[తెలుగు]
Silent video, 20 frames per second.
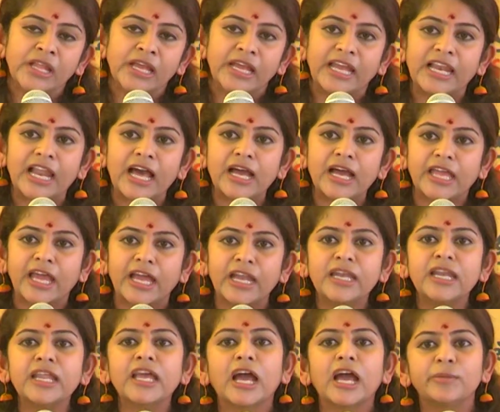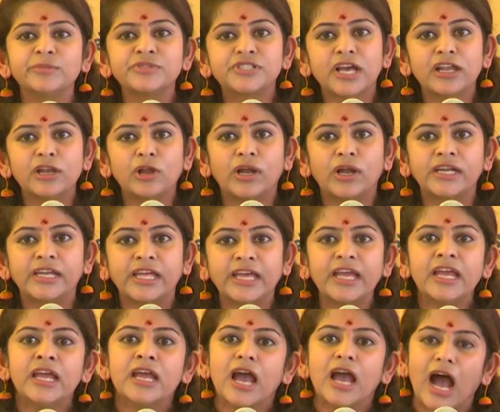ఇలా ఎన్ని అంశాలు అంటే
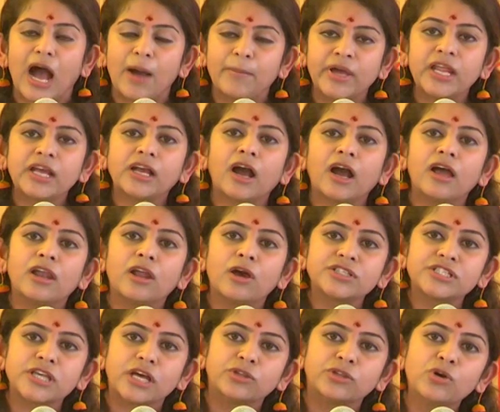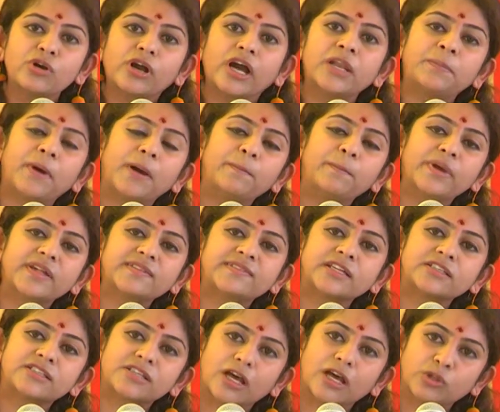అమెరికాలో చదువుకొని
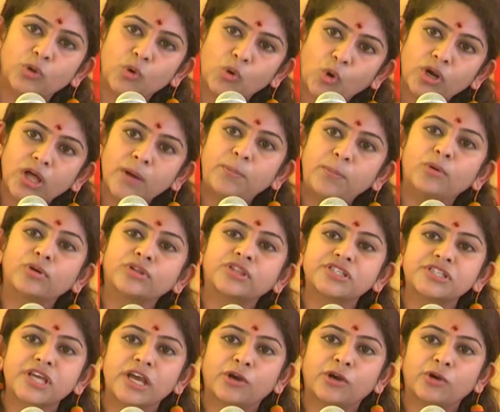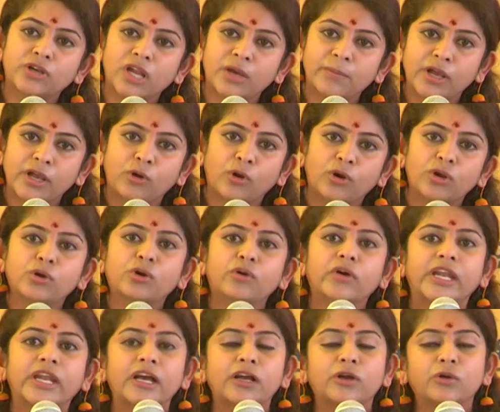పంపిస్తే చదువు కూడా పూర్తి చేయకుండా మీ కొడుకు
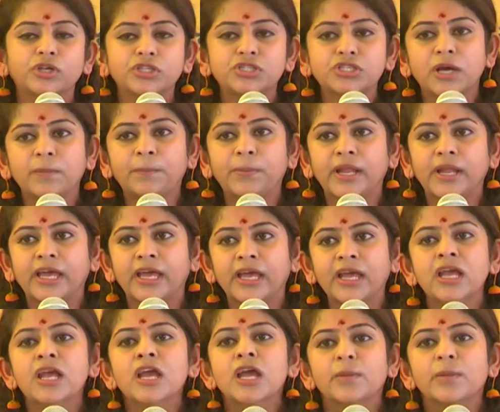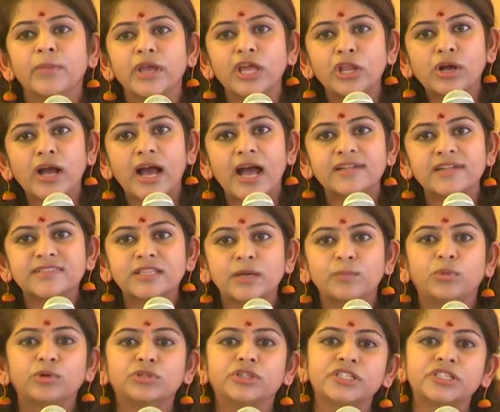వెనక్కి వచ్చినప్పుడే మీరు కాస్త
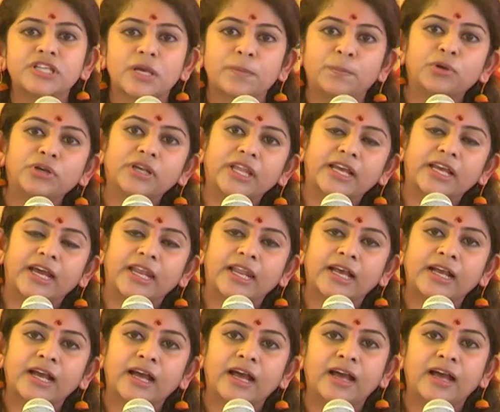బుద్ధి చెప్పుంటే గనక